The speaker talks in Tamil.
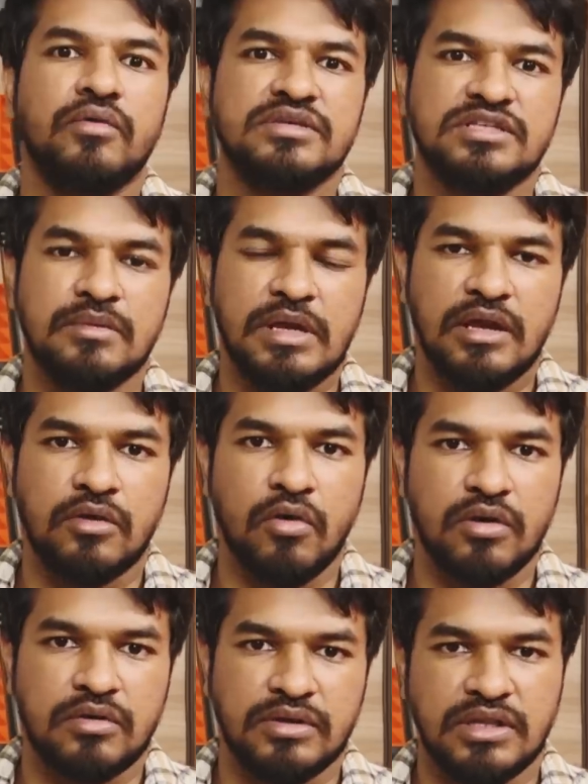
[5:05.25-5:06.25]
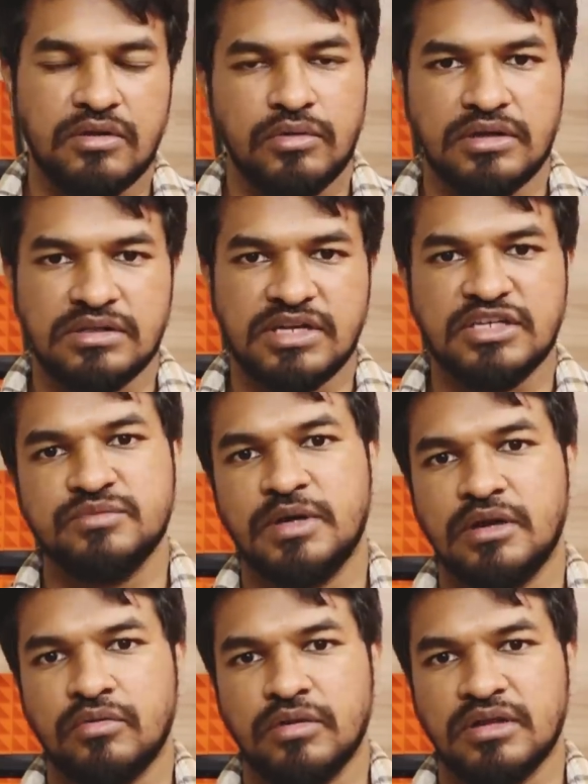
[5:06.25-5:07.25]
ஒரு சிபிஐ கோர்ட் வந்து ஒரு
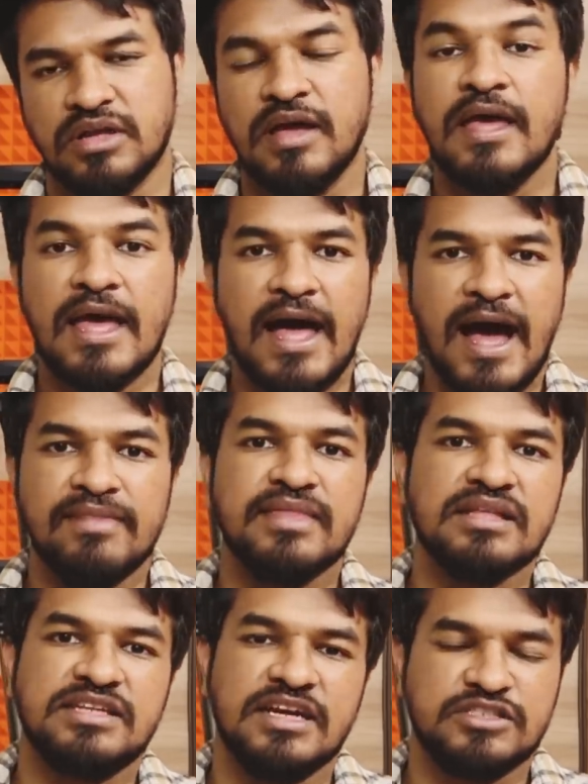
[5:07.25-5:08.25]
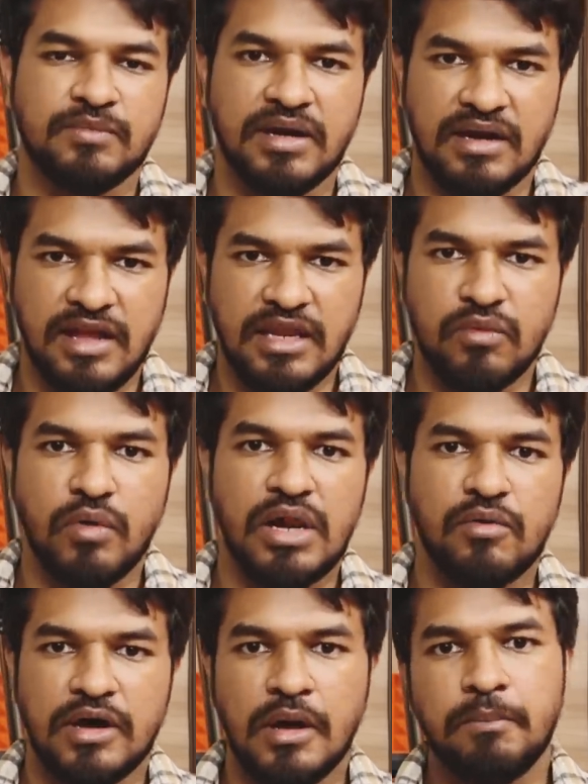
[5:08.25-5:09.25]
ஜட்ஜ்மெண்ட்டை கொடுக்குது அந்த ஜட்ஜ்மெண்ட்டில்
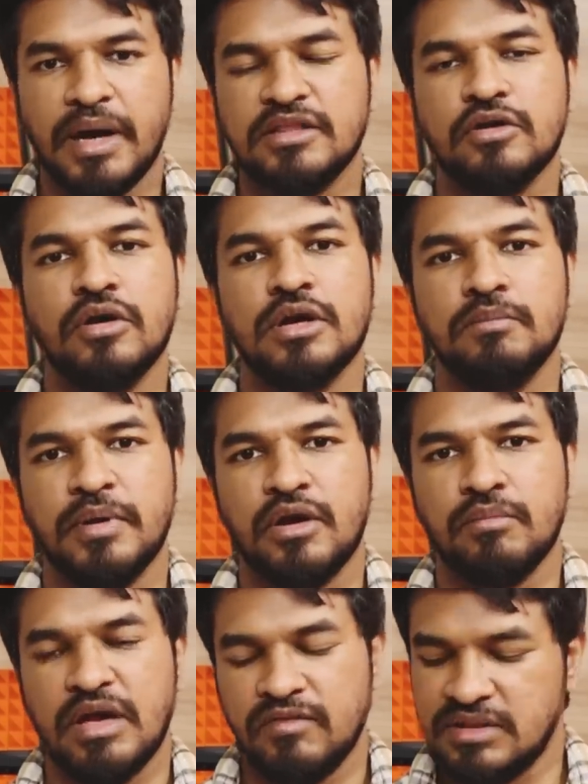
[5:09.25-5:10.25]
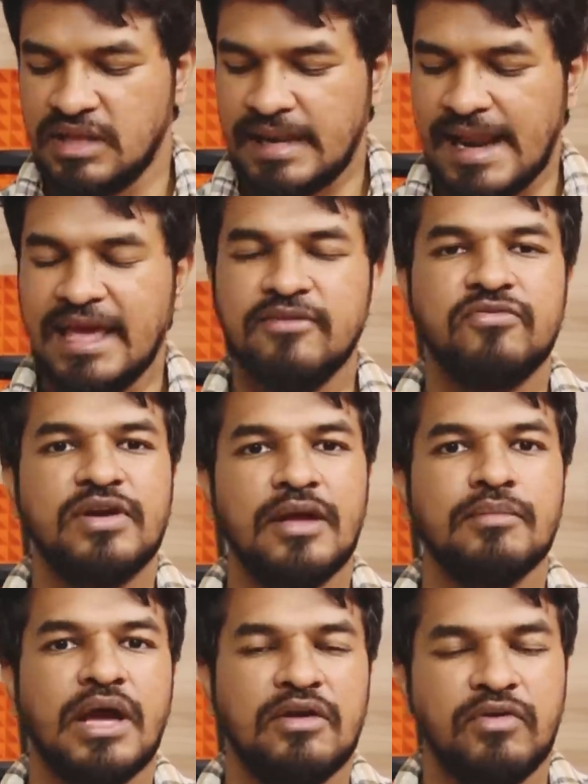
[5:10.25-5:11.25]
இன்வால்வ் ஆன பதினோரு பேருமே வந்து லைஃப்
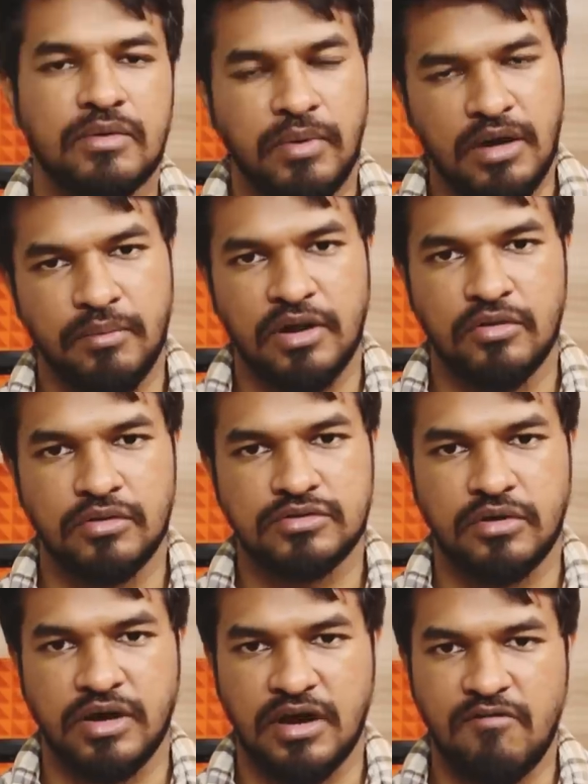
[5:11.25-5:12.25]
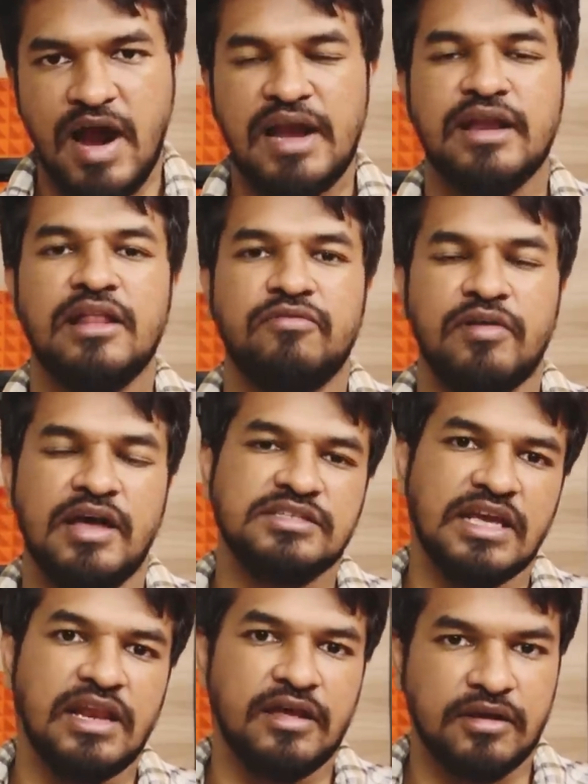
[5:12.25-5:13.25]
டைம் கன்விக்ட் பண்ணப்படணும்னு சொல்கிறாங்க வாழ்நாள் ஃபுல்லாக
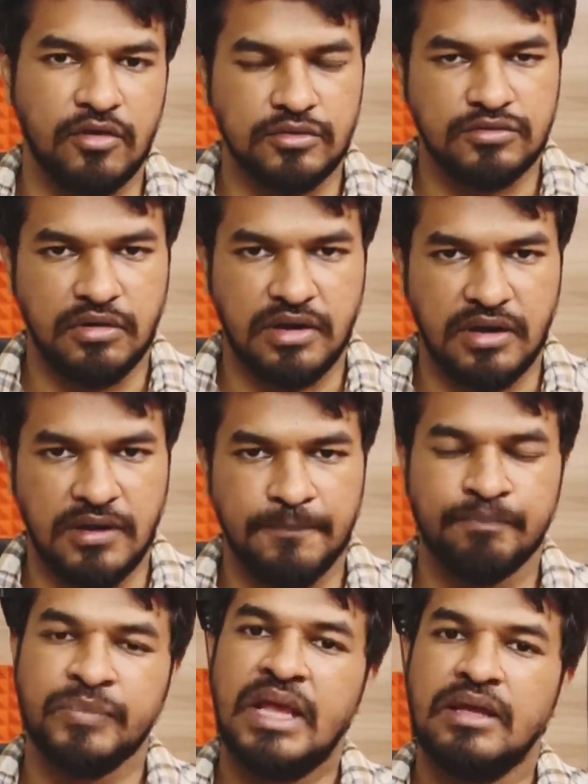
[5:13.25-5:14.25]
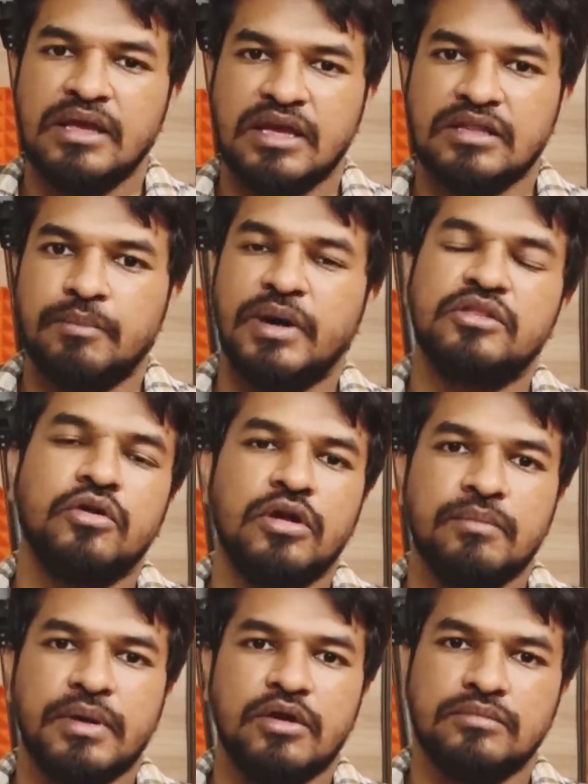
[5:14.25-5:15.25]
ஜெயிலில் இருக்கணும்னு சொல்கிறாங்க இந்த
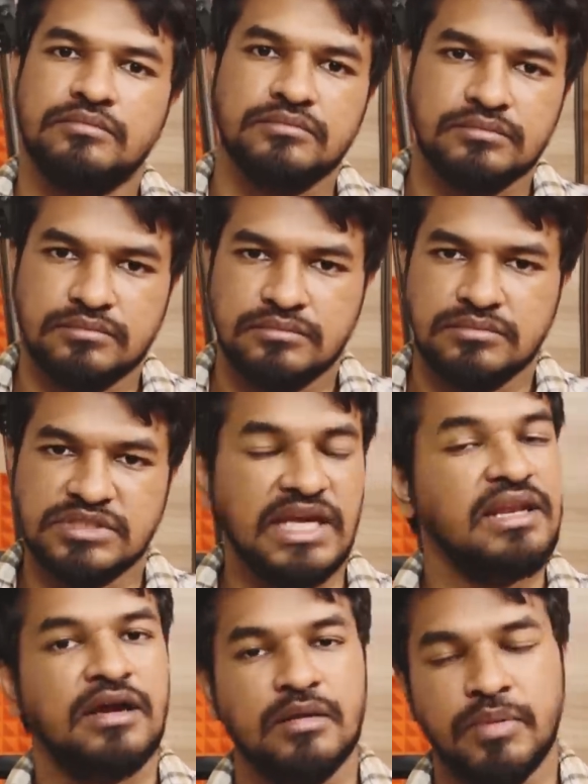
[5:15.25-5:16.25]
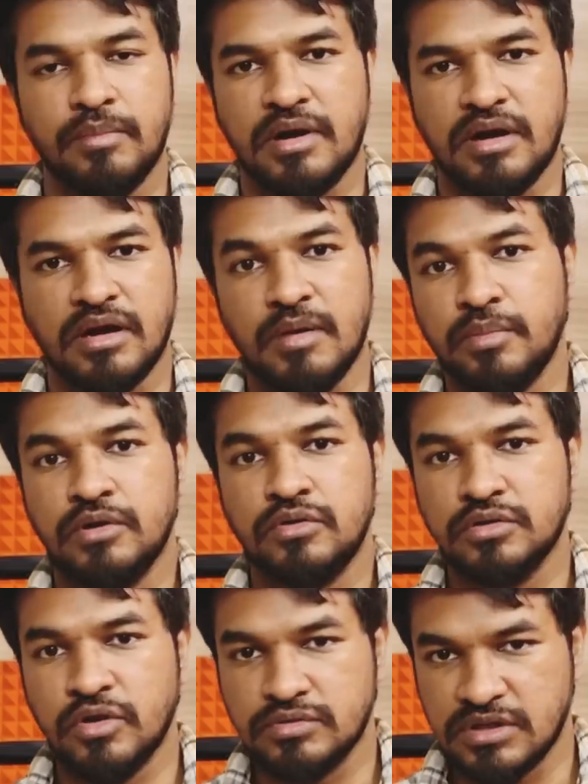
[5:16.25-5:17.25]
பதினோரு பேரும் ஜெயிலுக்கு அனுப்பப்படுறாங்க எப்போ டூ
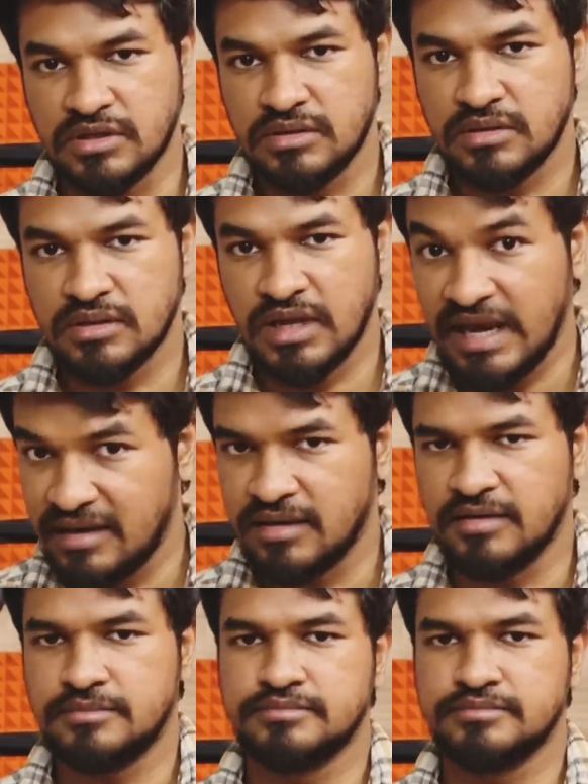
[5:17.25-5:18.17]
தௌசண்ட் எயிட்டில்